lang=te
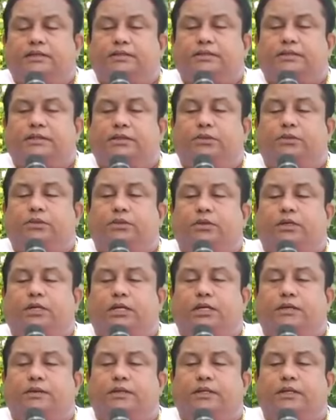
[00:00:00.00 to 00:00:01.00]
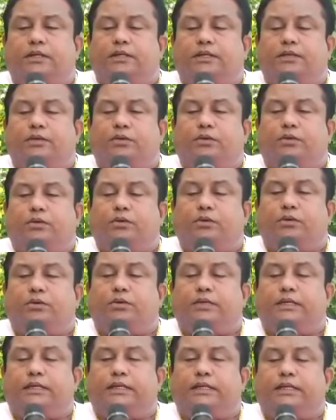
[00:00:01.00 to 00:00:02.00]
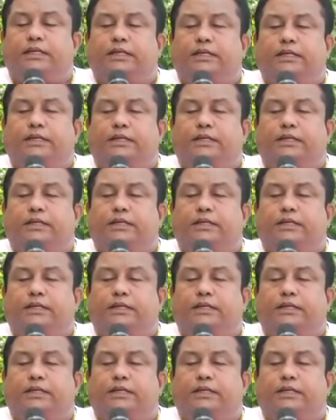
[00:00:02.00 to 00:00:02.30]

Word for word: సిద్ధుడు కావాలి అని కోరుకుంటే